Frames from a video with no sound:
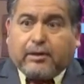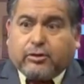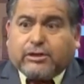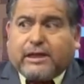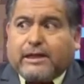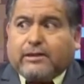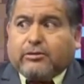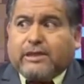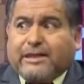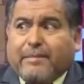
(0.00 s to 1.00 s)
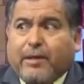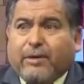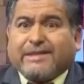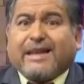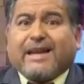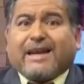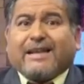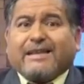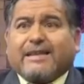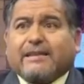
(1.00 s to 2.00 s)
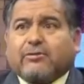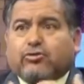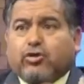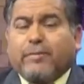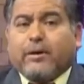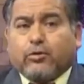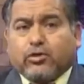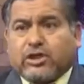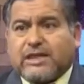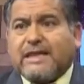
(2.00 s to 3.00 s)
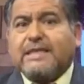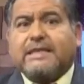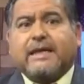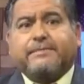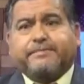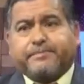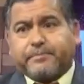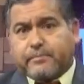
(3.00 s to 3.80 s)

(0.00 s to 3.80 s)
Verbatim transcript: Entonces, entonces el llamado es a que la gente tome conciencia